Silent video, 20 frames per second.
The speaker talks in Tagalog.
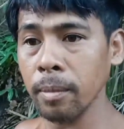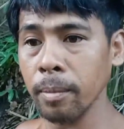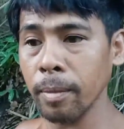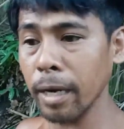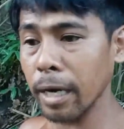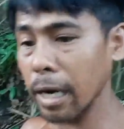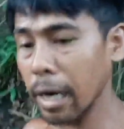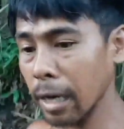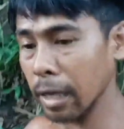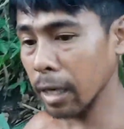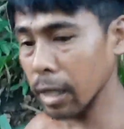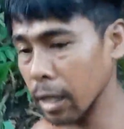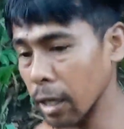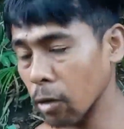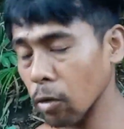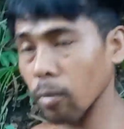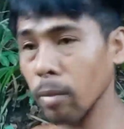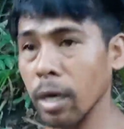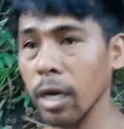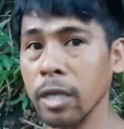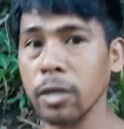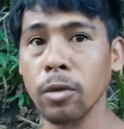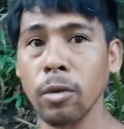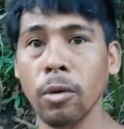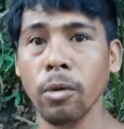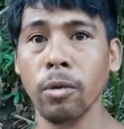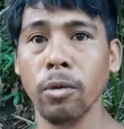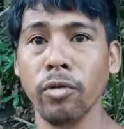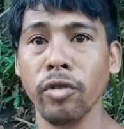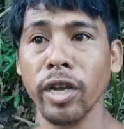para lang intawon
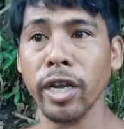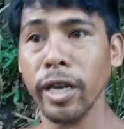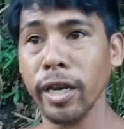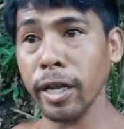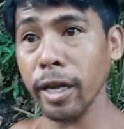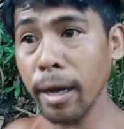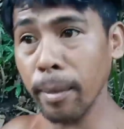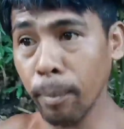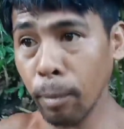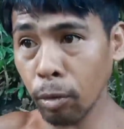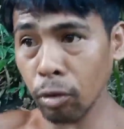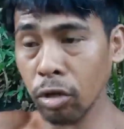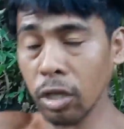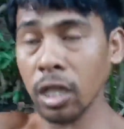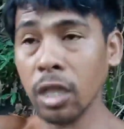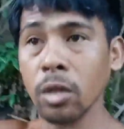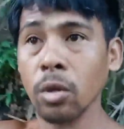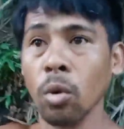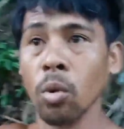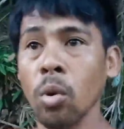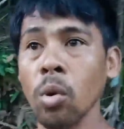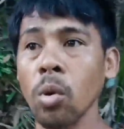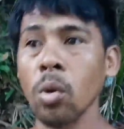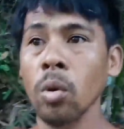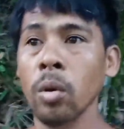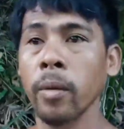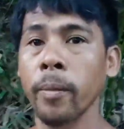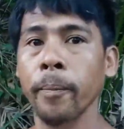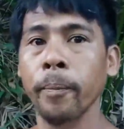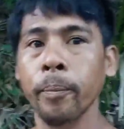makasulod unya inigabot didto
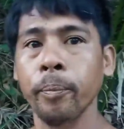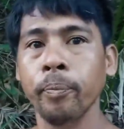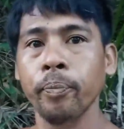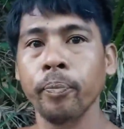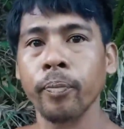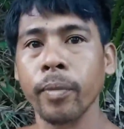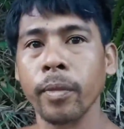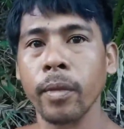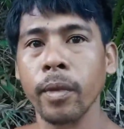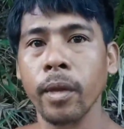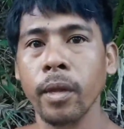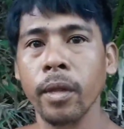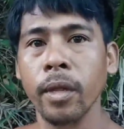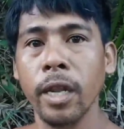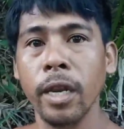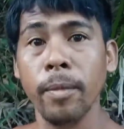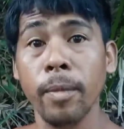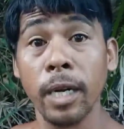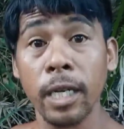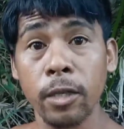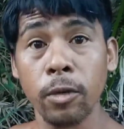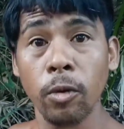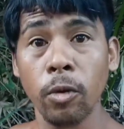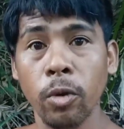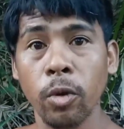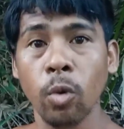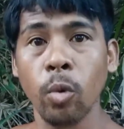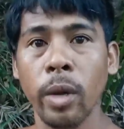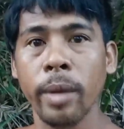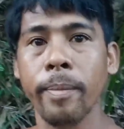dili
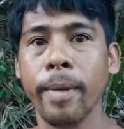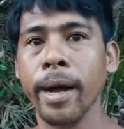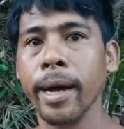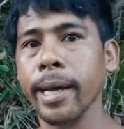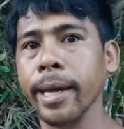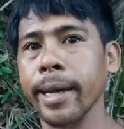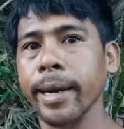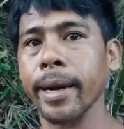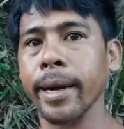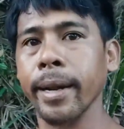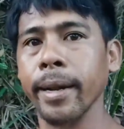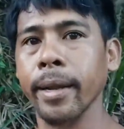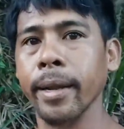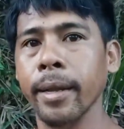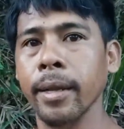makasulod og way baker